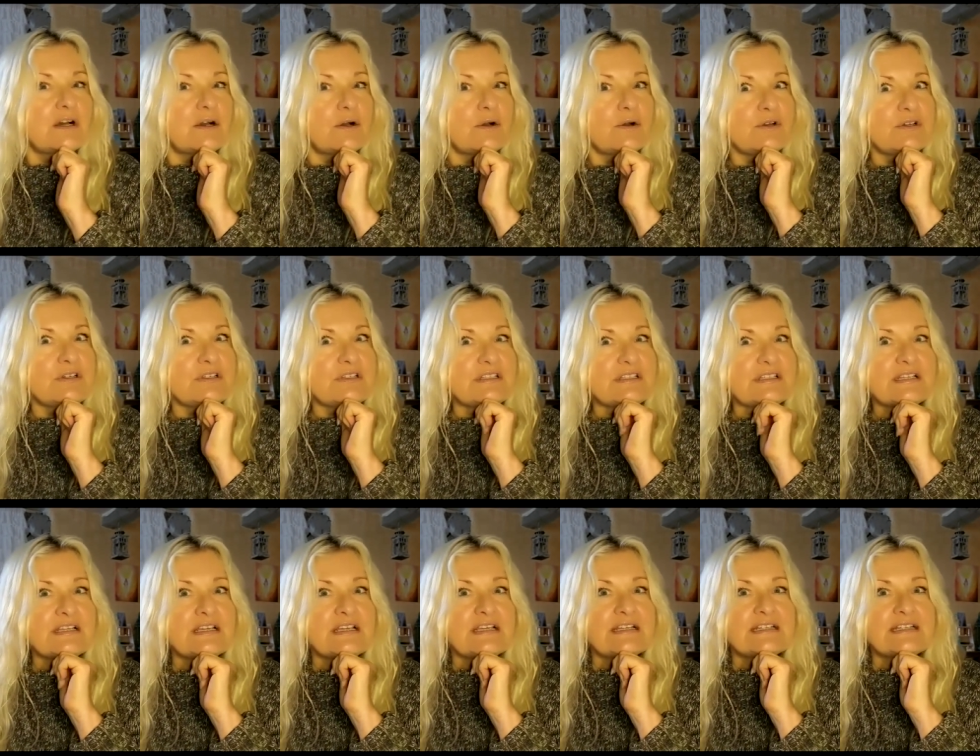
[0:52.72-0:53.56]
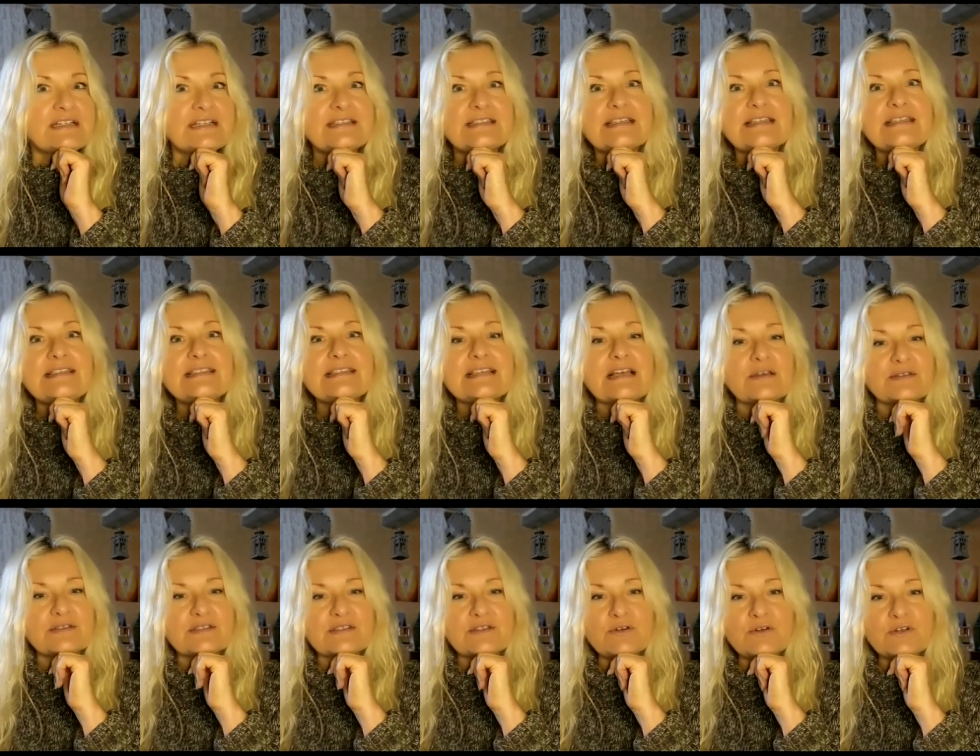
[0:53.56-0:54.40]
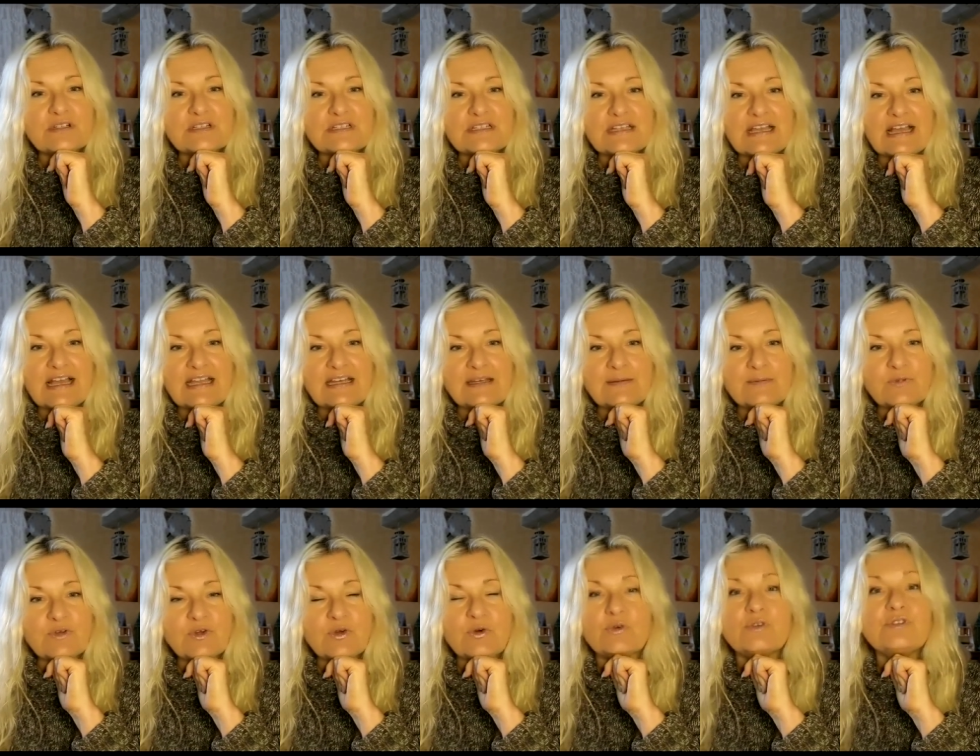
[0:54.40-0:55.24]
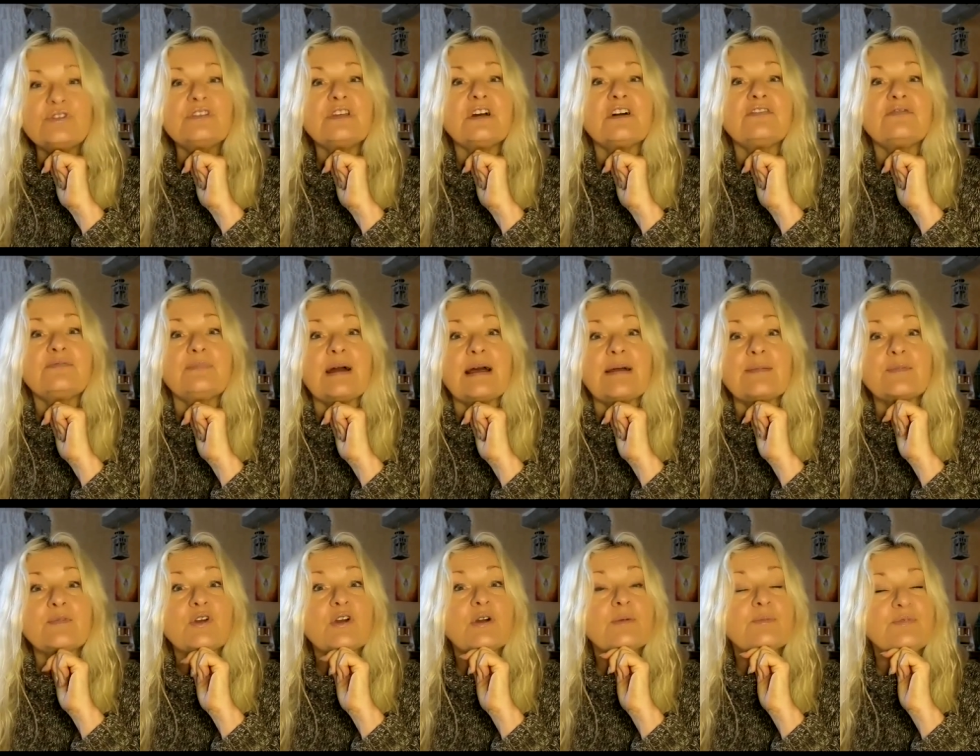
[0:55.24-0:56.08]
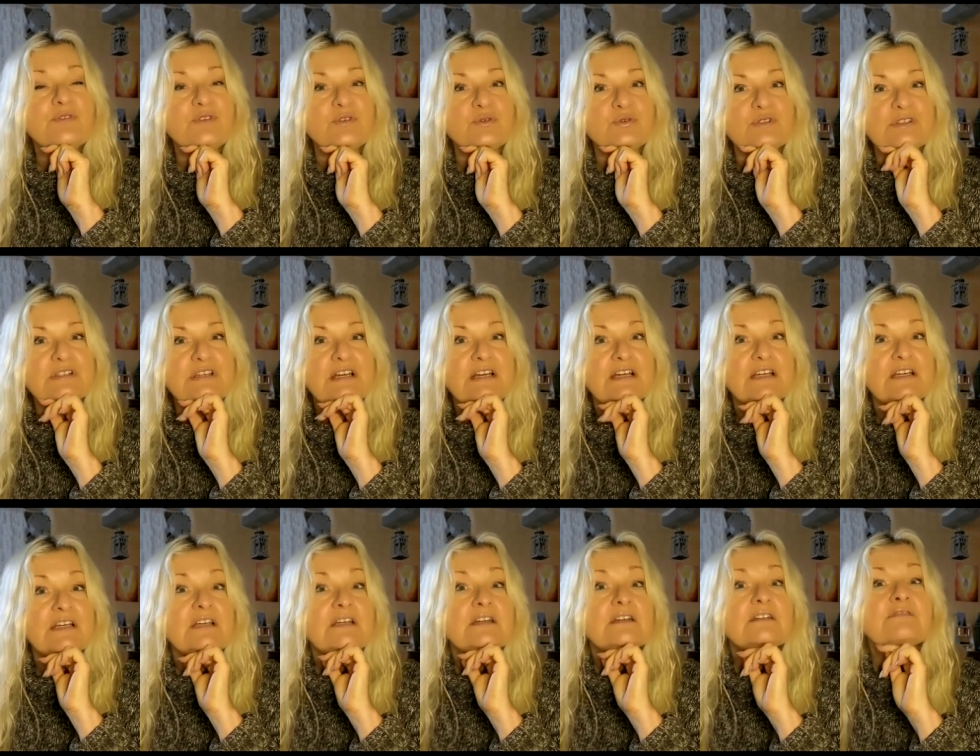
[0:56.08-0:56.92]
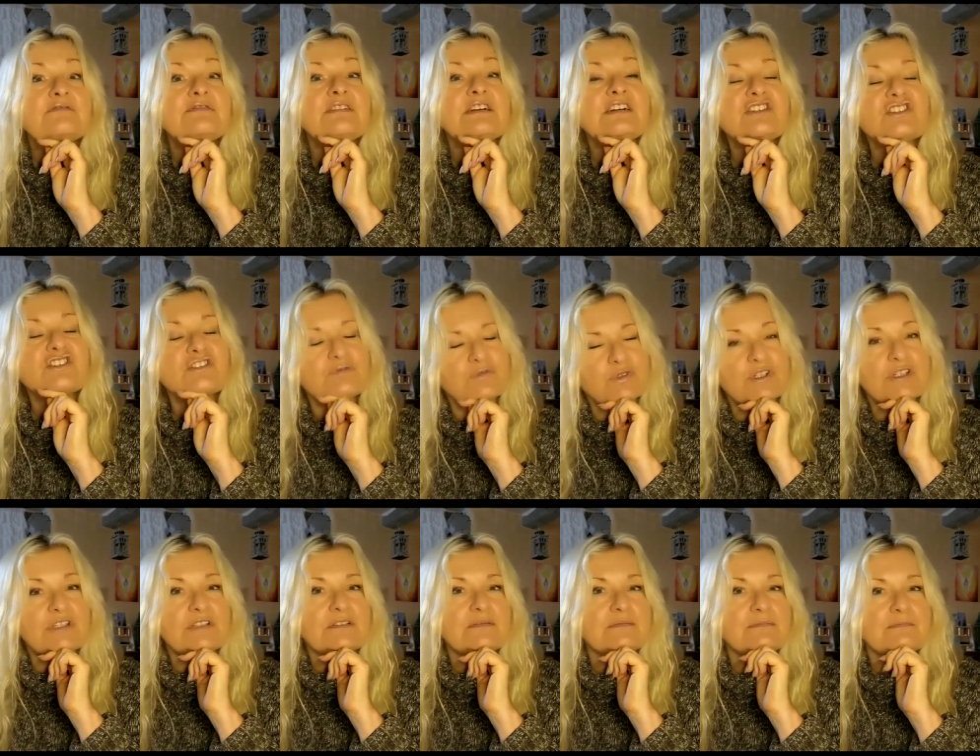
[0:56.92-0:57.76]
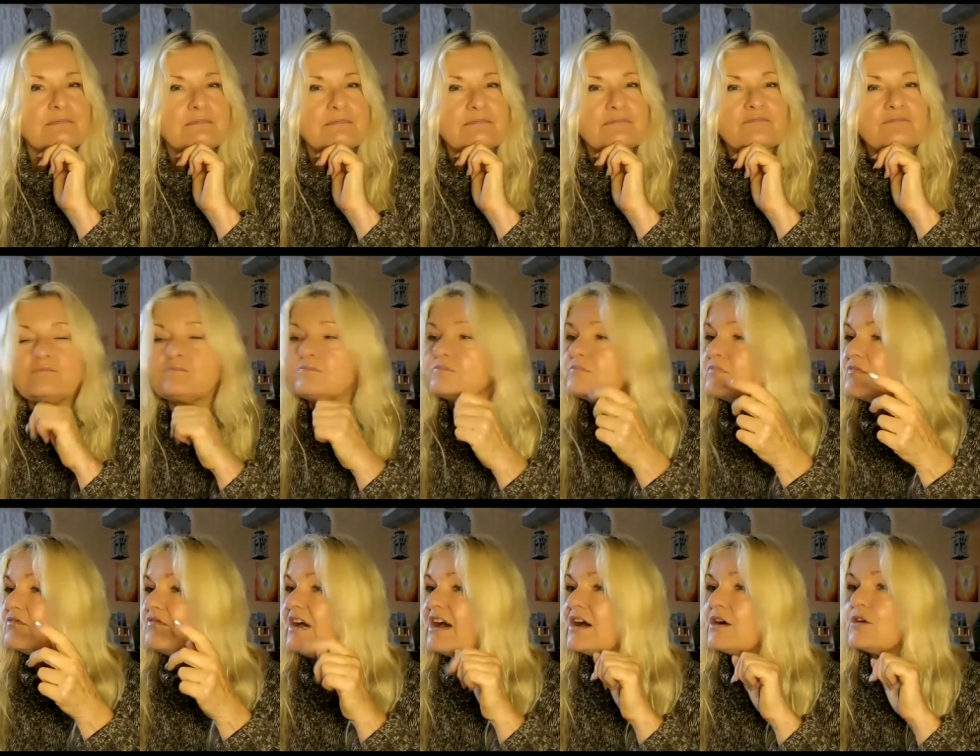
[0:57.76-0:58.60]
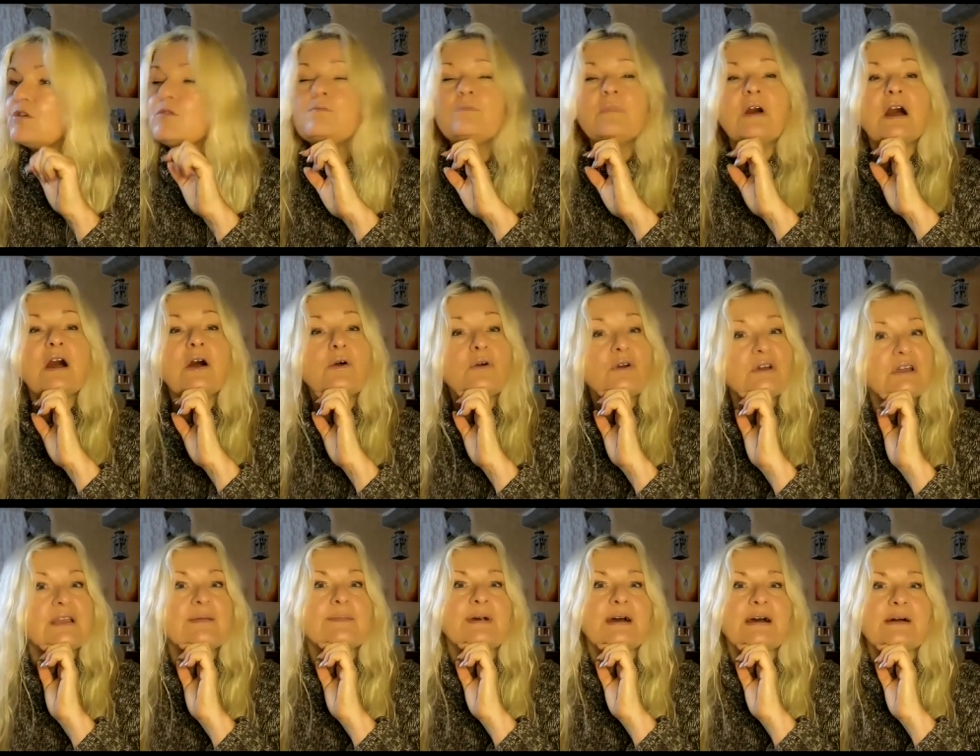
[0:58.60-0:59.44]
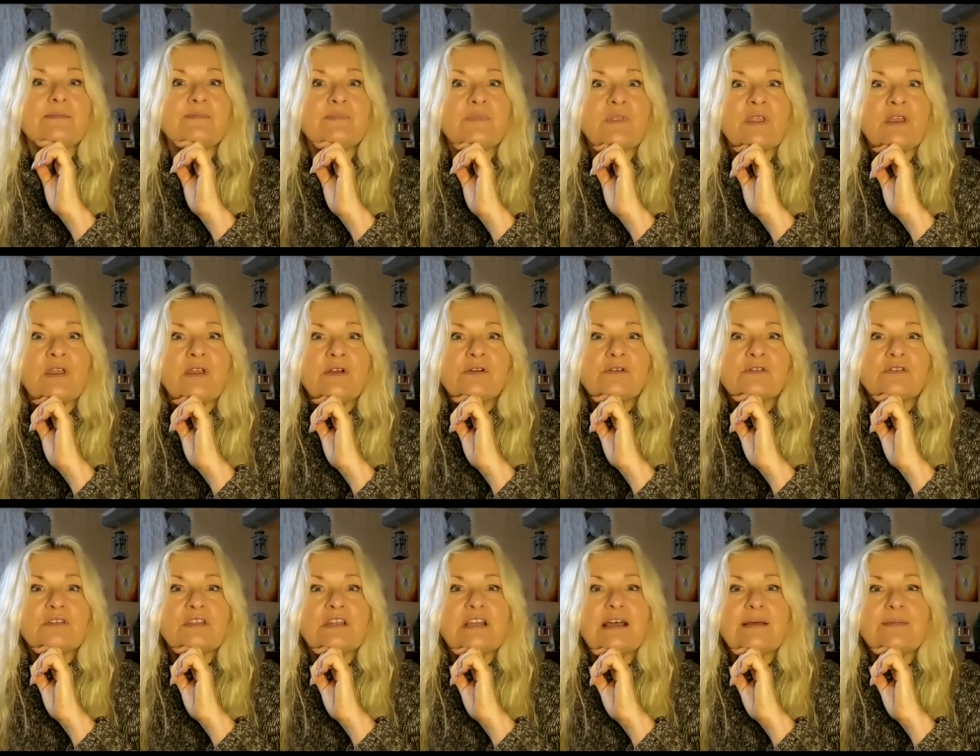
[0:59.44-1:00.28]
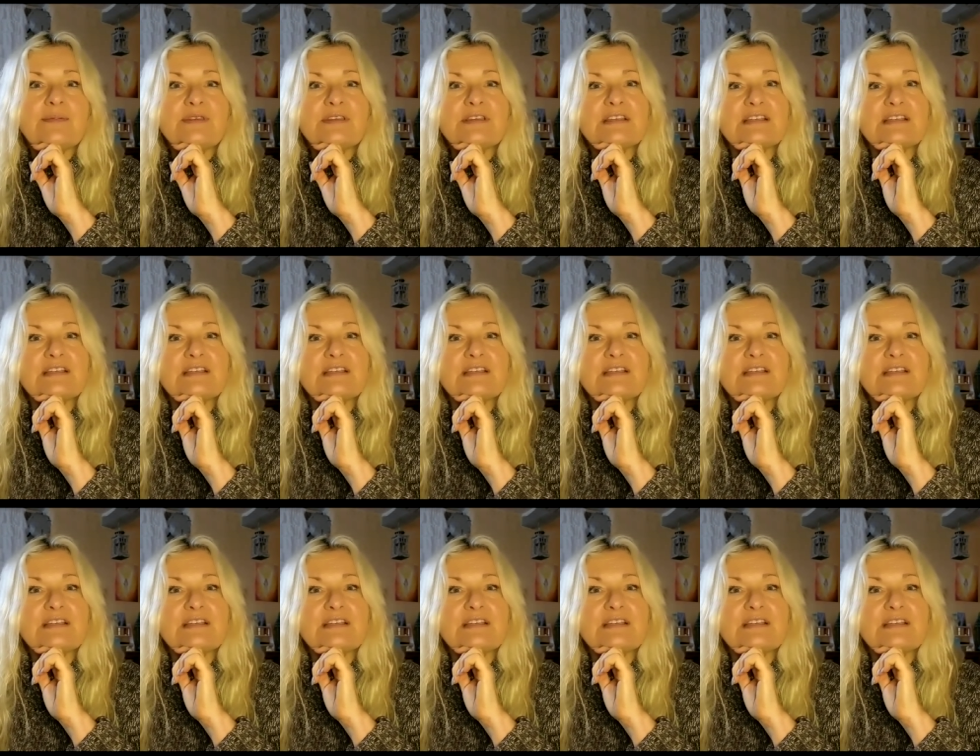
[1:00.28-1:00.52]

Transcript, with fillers: und das ist aus irgendeinem Grund auf meinem Computer verschwunden. Warum auch immer. Dann habe ich